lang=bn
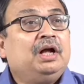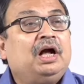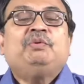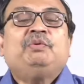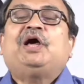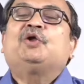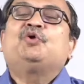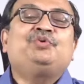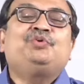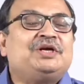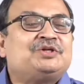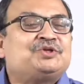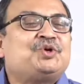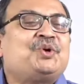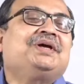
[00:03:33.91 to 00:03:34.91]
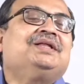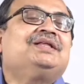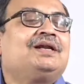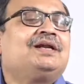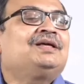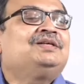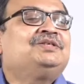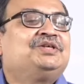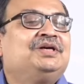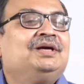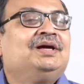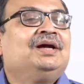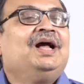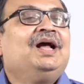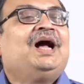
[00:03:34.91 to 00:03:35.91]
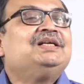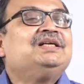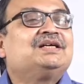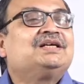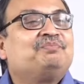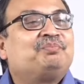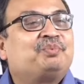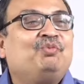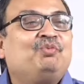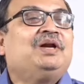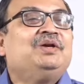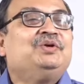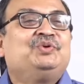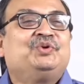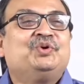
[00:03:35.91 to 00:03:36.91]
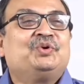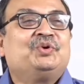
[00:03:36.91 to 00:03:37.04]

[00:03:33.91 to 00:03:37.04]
আমি আনন্দের সঙ্গে জানাচ্ছি আজকে প্রমাণিত